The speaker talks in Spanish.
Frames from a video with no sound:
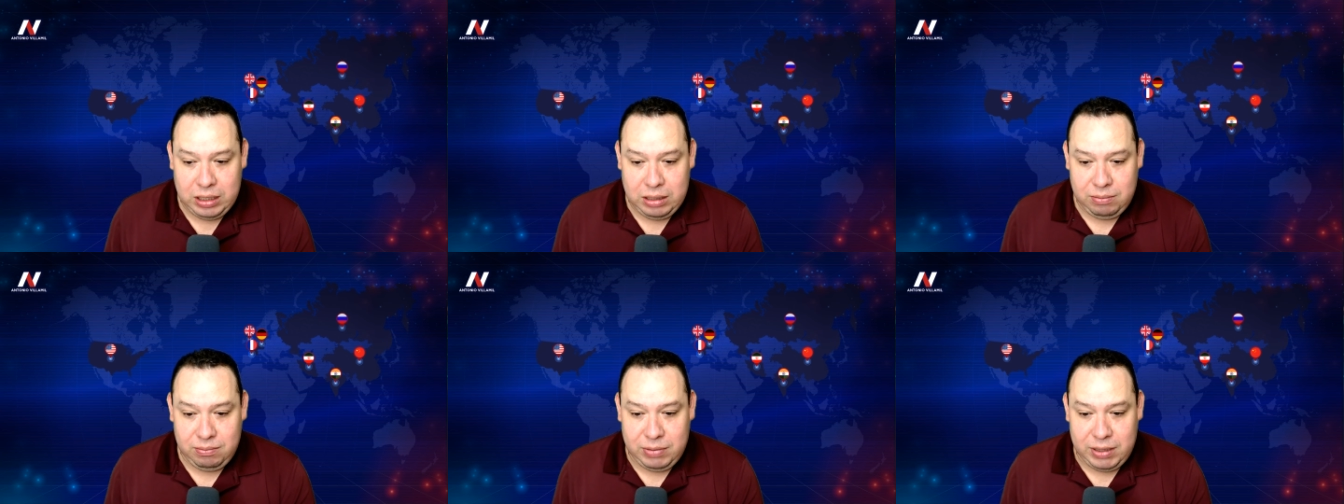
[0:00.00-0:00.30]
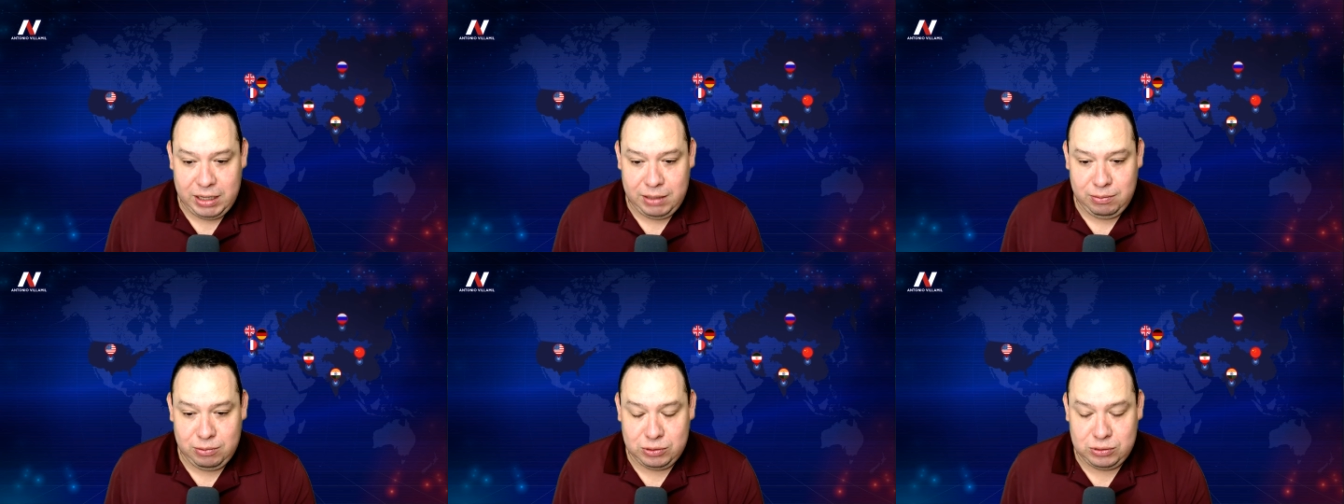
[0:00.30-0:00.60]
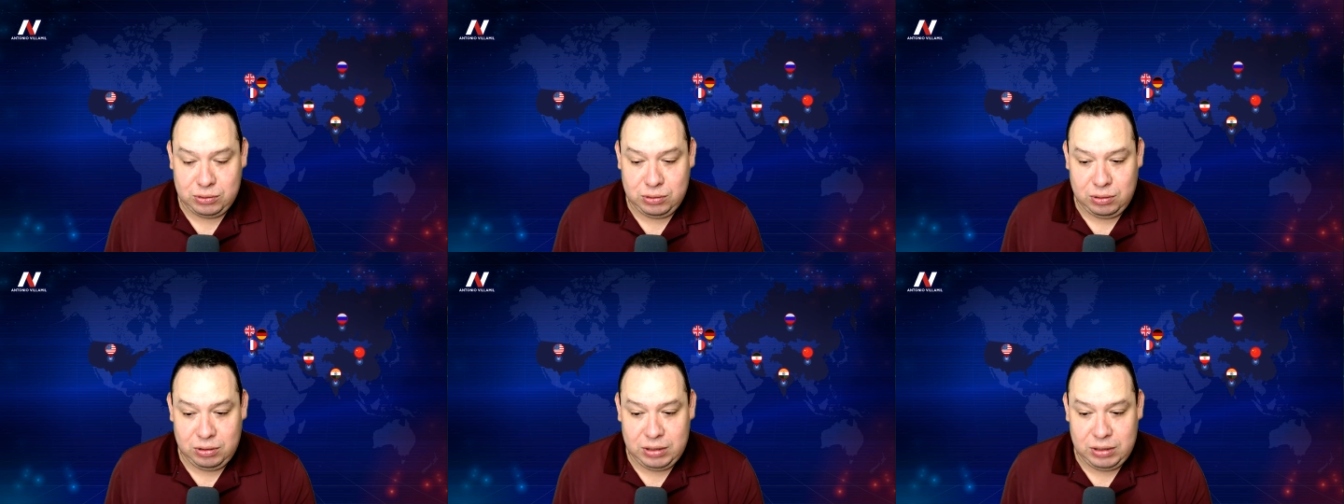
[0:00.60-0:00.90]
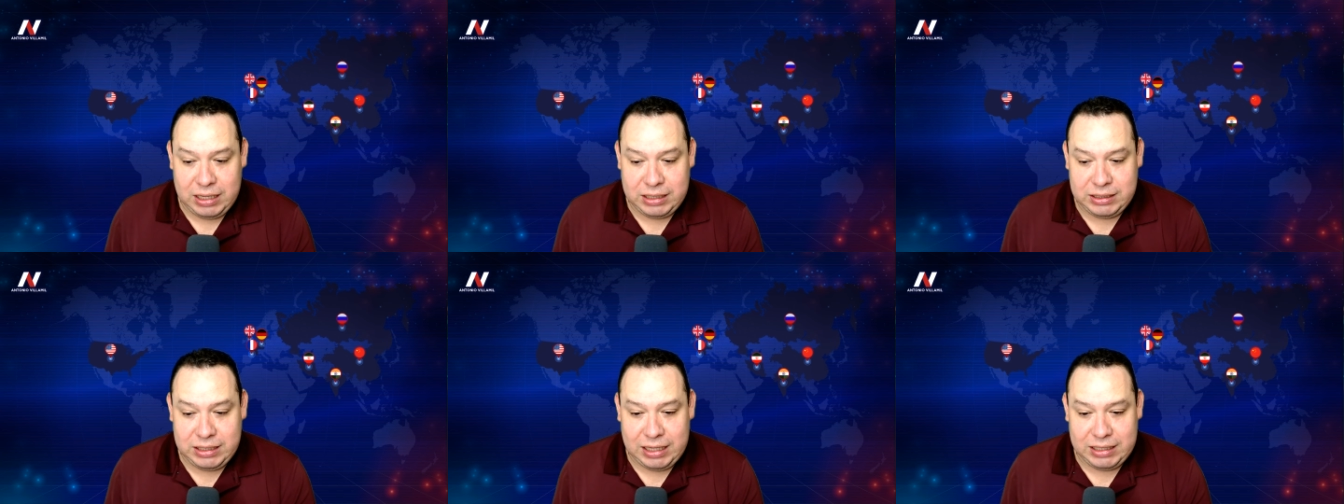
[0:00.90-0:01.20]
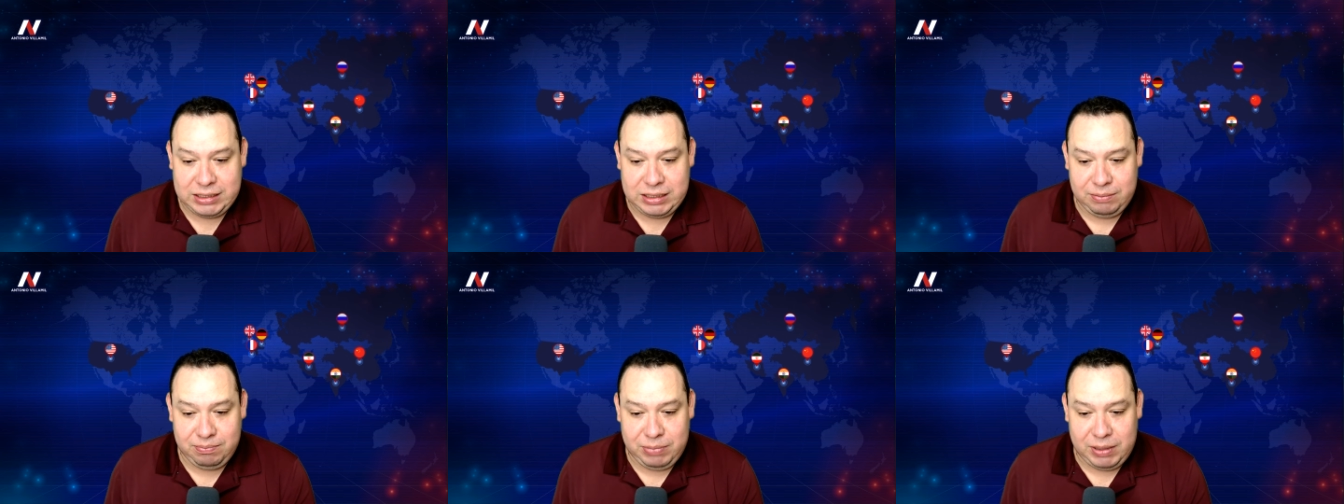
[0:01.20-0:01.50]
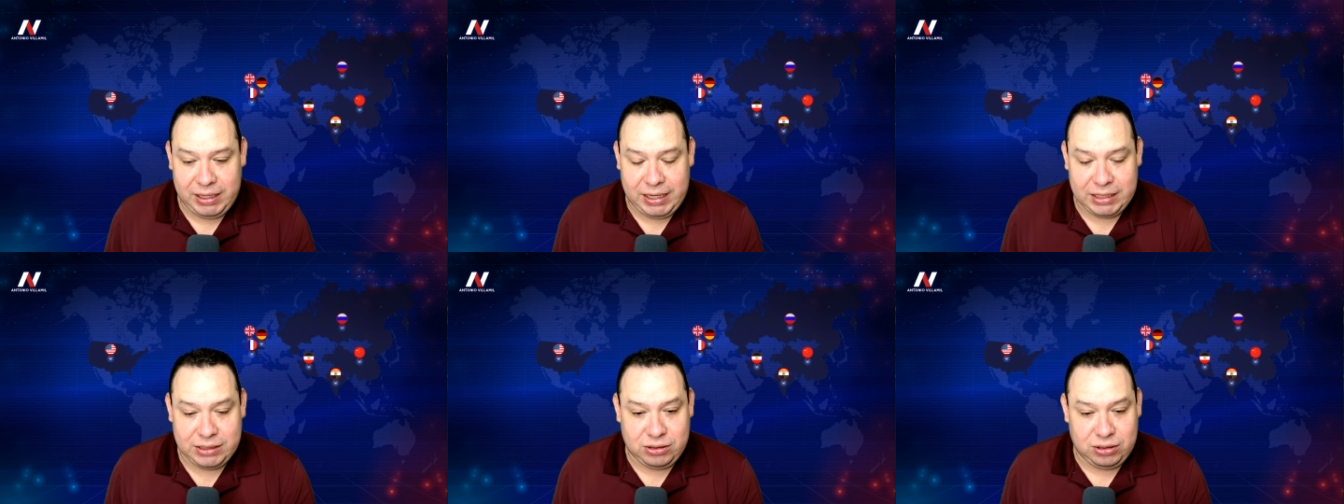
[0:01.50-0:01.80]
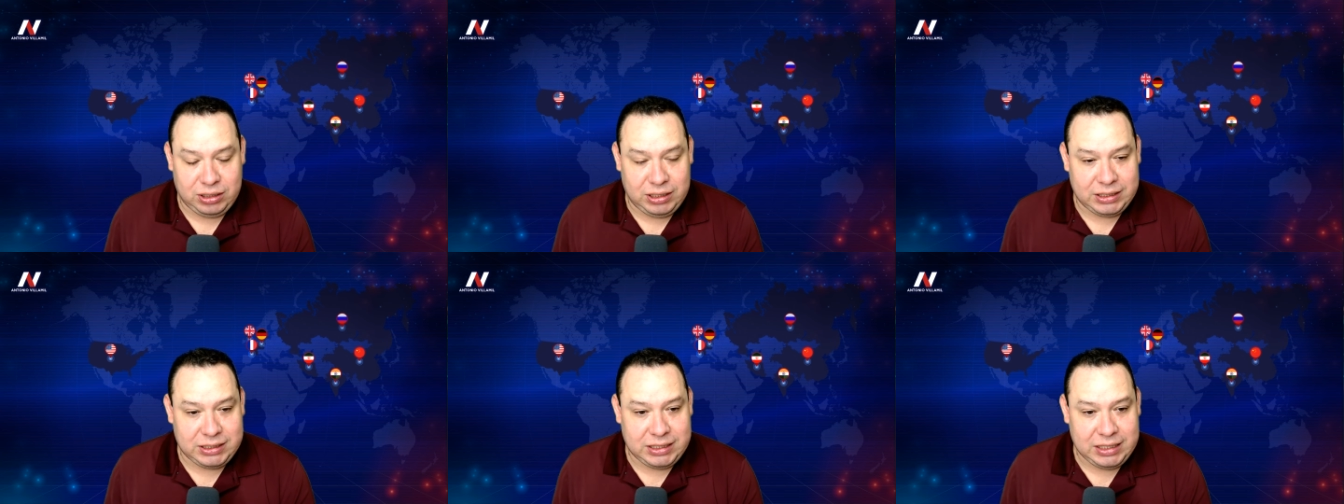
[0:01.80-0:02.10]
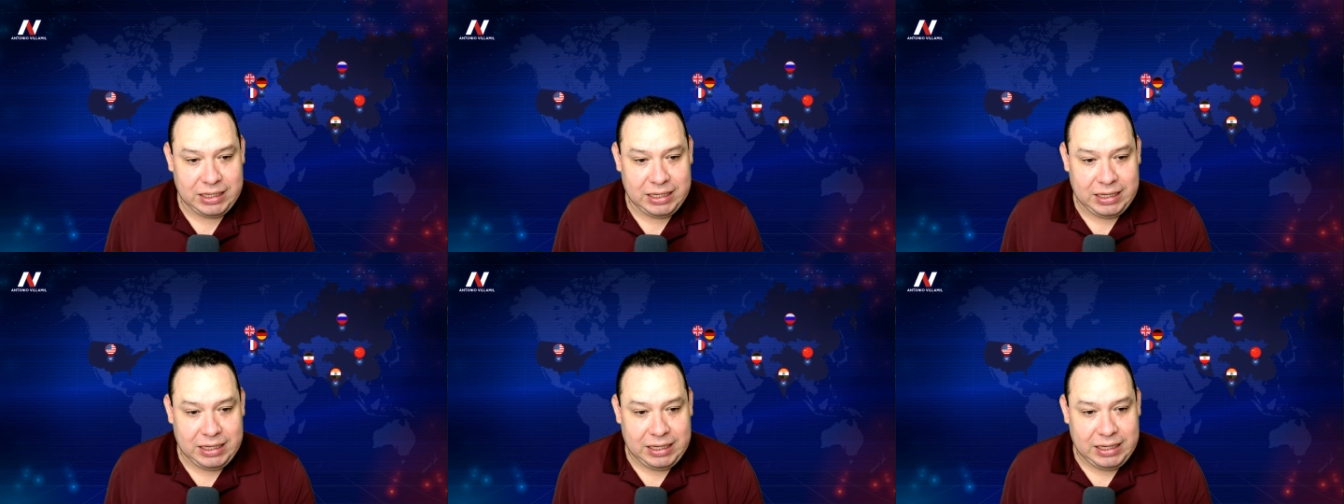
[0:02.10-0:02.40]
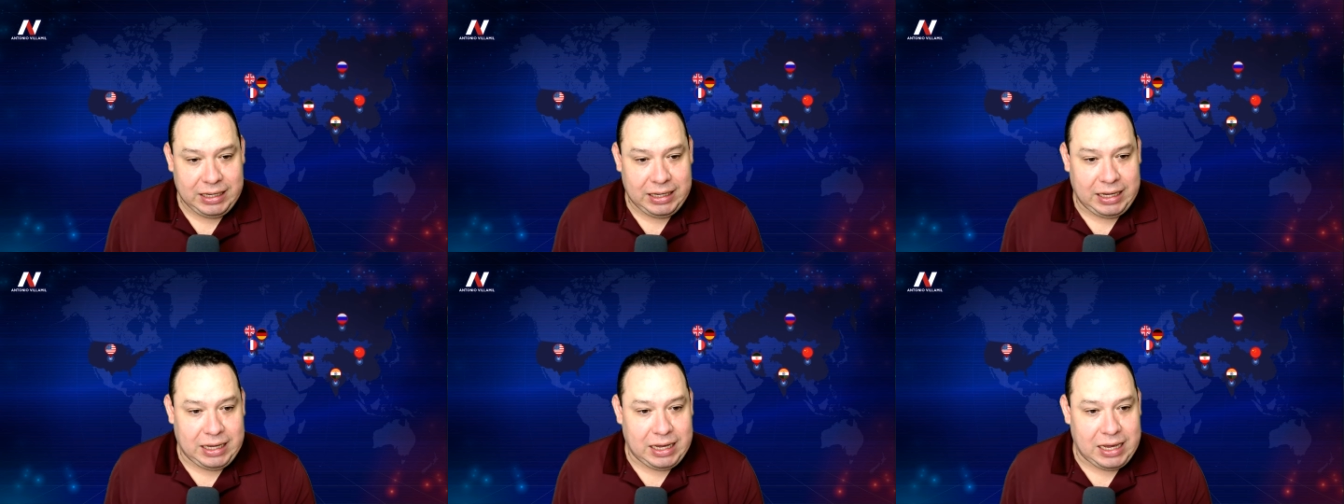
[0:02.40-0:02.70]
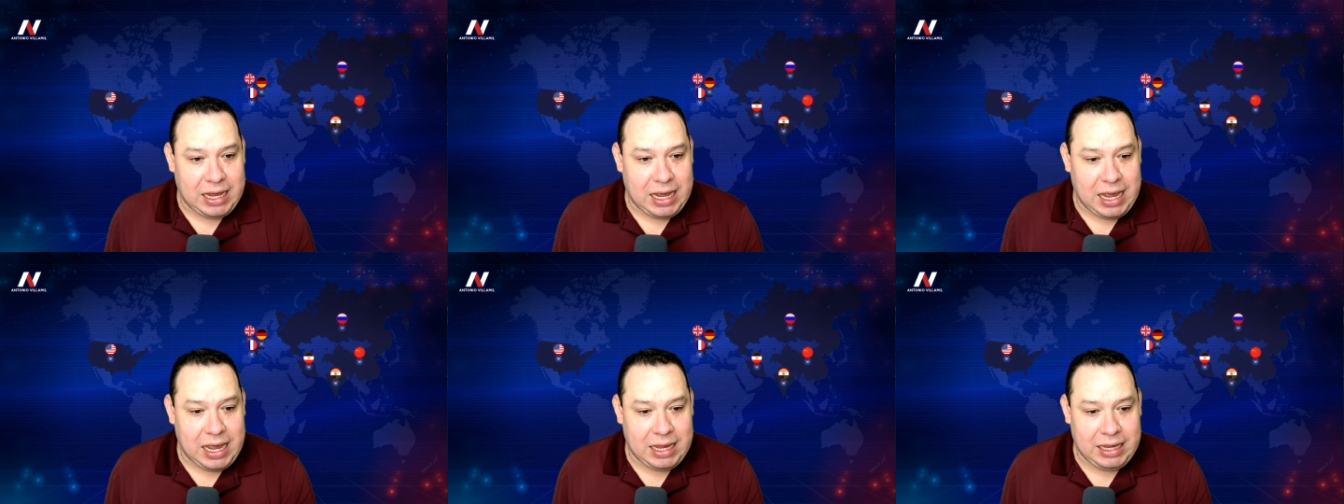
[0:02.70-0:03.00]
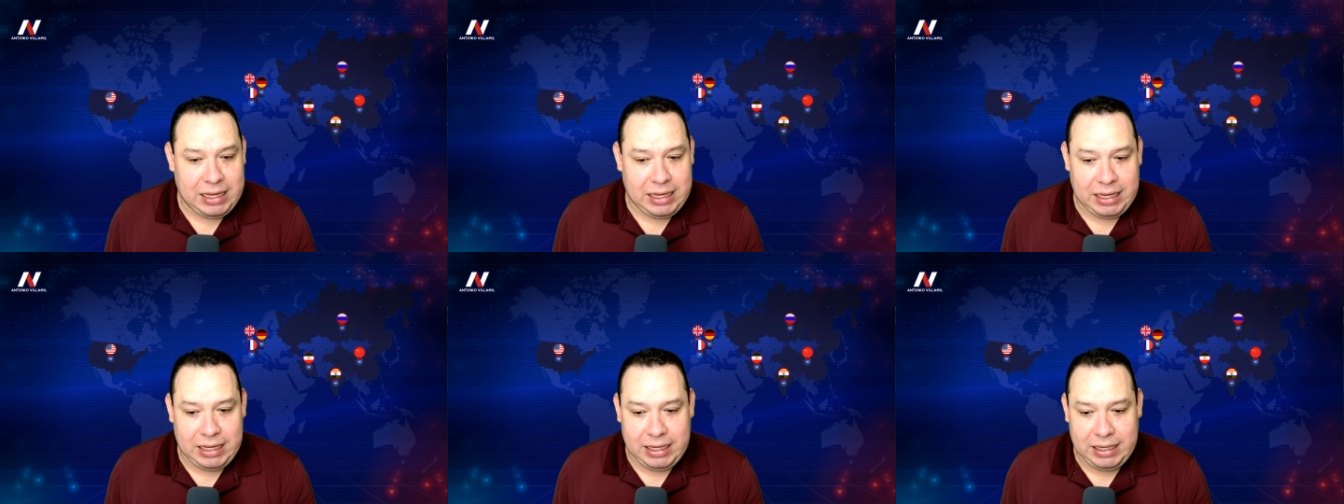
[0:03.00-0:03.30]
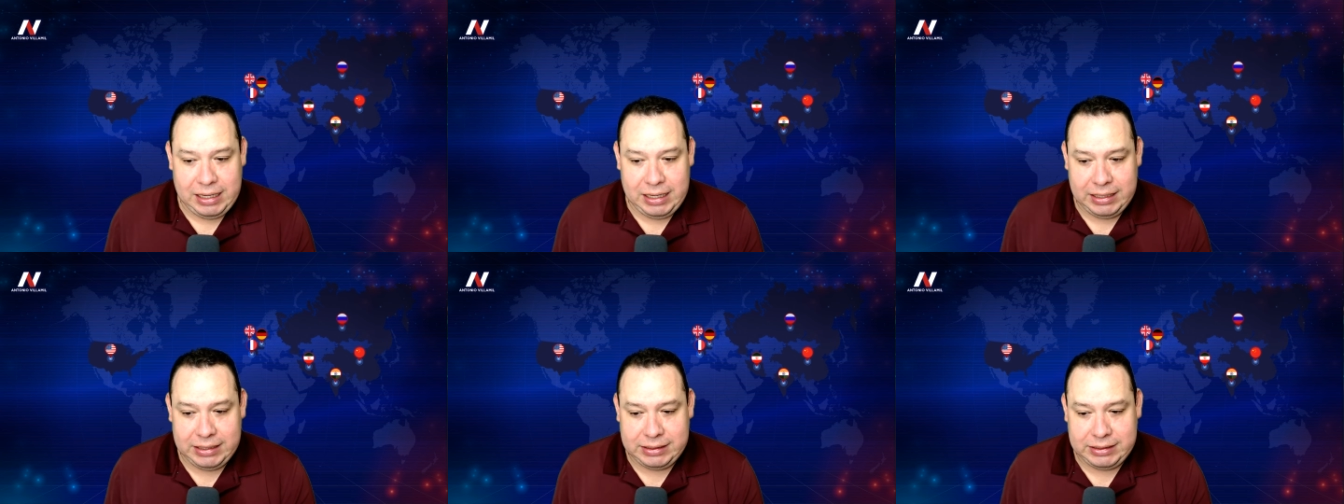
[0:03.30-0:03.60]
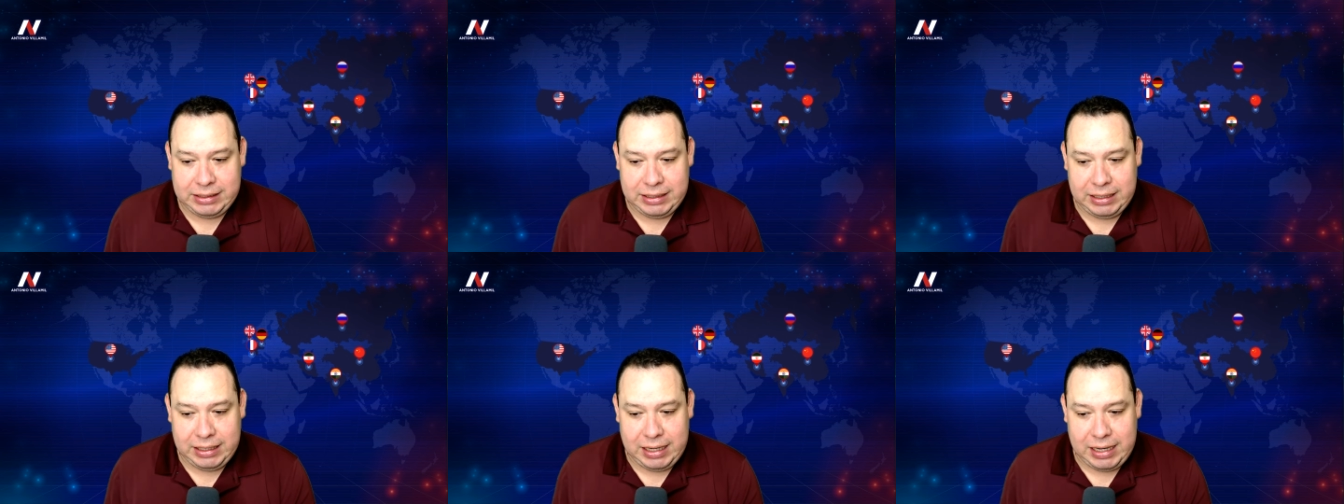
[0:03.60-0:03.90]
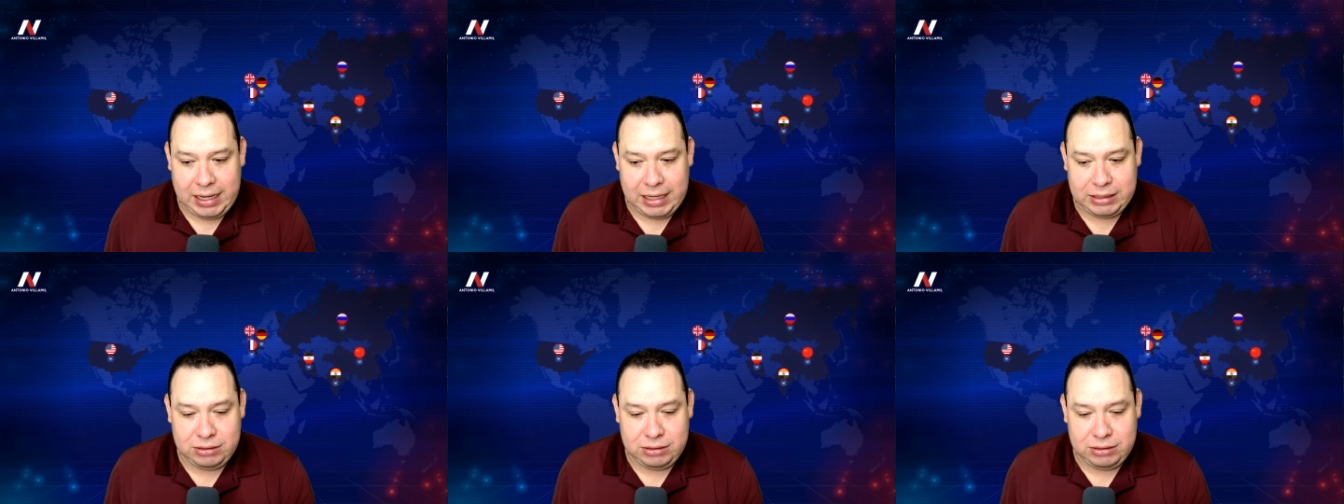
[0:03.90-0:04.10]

Veremos todas las implicaciones que hay en este caso.